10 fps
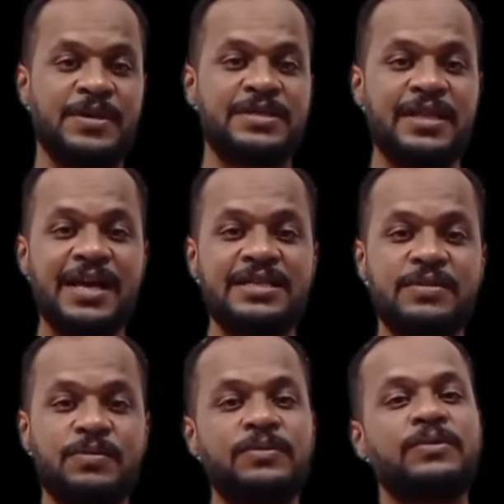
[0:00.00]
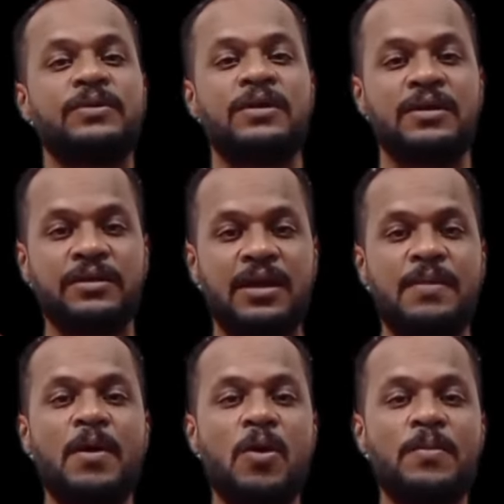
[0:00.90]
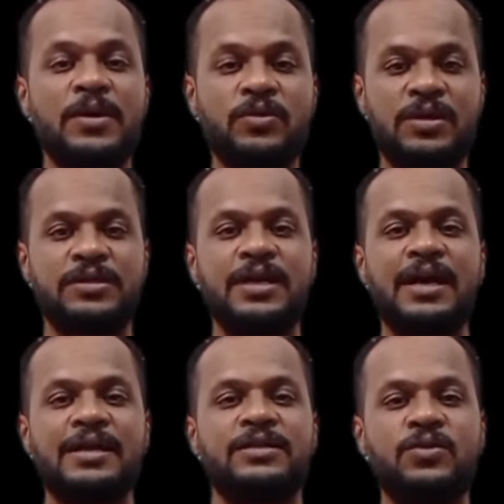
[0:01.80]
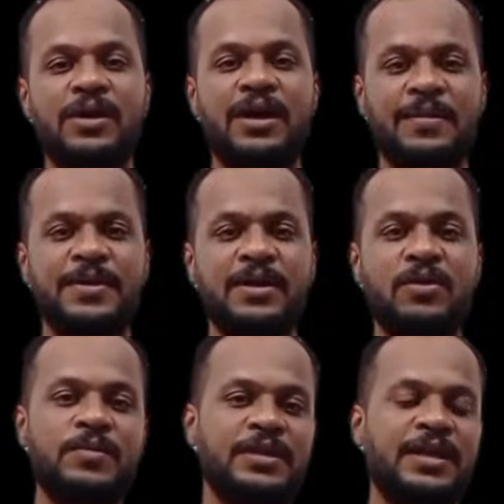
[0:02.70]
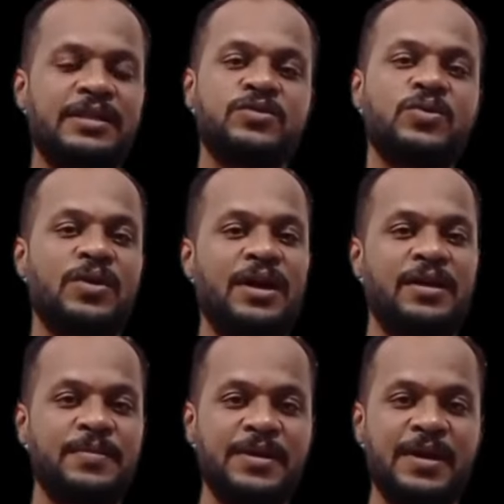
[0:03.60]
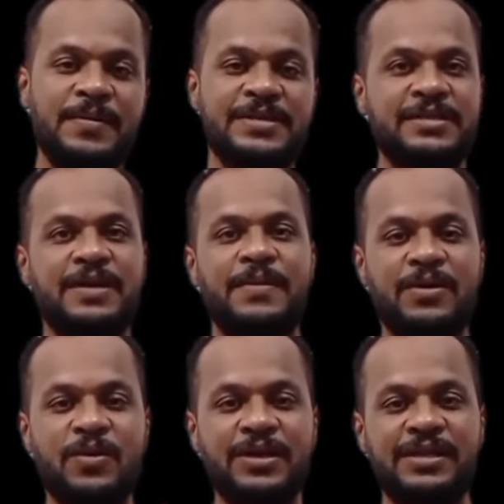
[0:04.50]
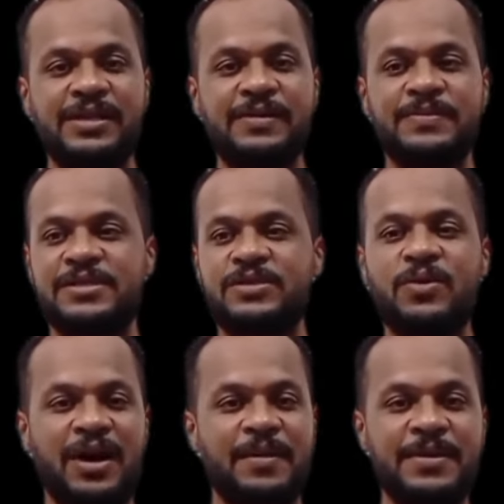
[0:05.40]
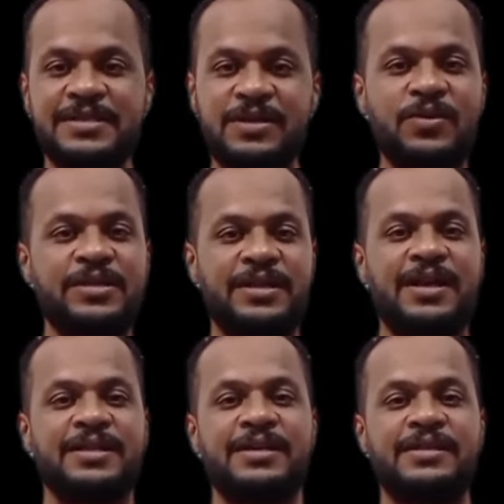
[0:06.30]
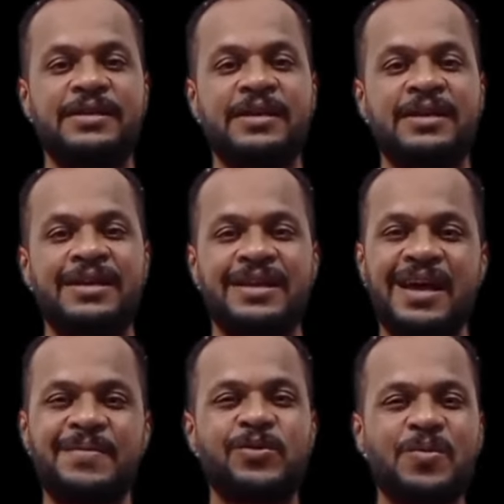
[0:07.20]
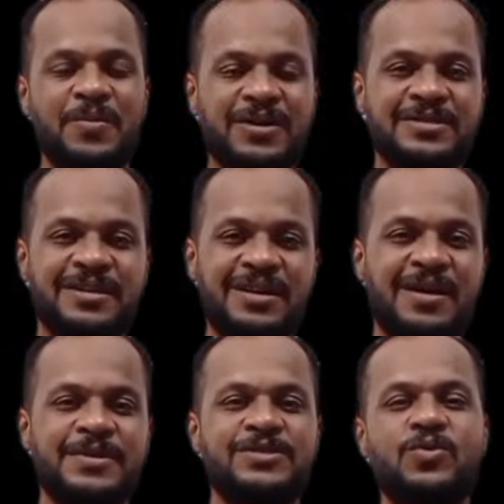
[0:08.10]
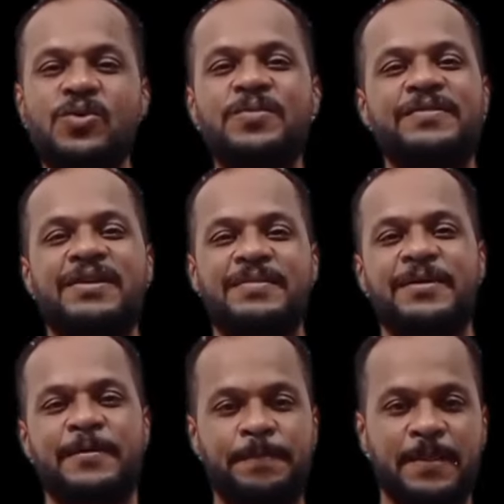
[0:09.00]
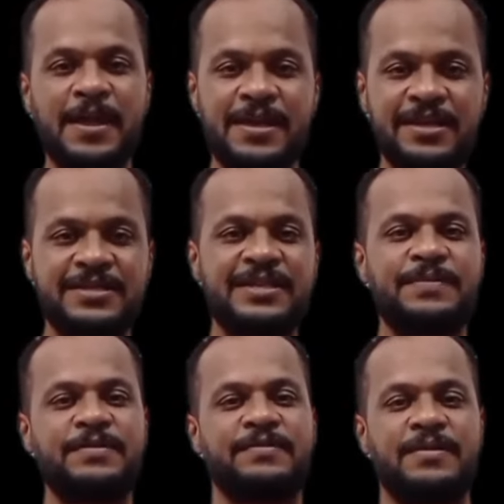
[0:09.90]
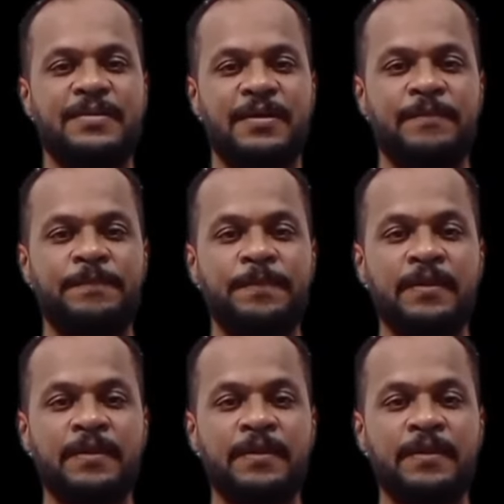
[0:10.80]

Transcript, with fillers: بس لازم طالما هم دول داخل الدول العربيه انهم يتحدثوا اللغه العربيه بس طبعا اللغه دي مش لغه عربيه زي لغتنا العاديه دي لا بتكون مكسره بس كله بيفهمها اي جنسيه بتفهمها